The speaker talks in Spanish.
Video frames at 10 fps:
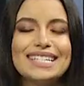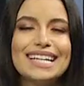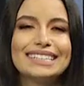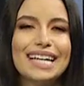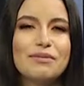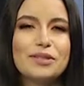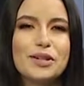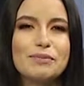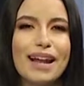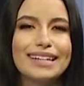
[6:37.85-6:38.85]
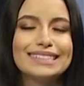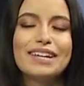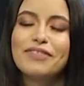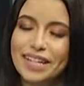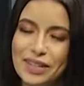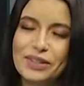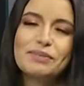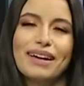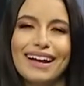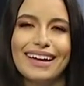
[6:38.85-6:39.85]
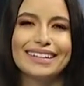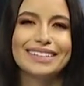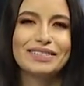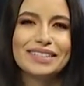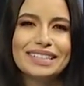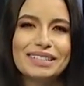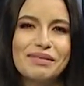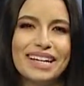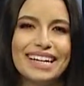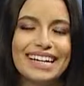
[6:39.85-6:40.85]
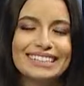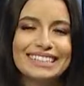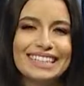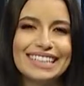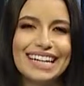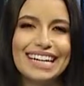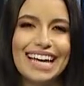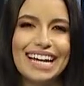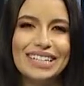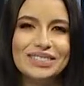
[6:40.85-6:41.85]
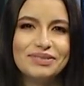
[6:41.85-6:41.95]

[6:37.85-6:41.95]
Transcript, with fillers: Ya tenemos los planes definidos para este fin de semana. Gracias a ti, Liliana.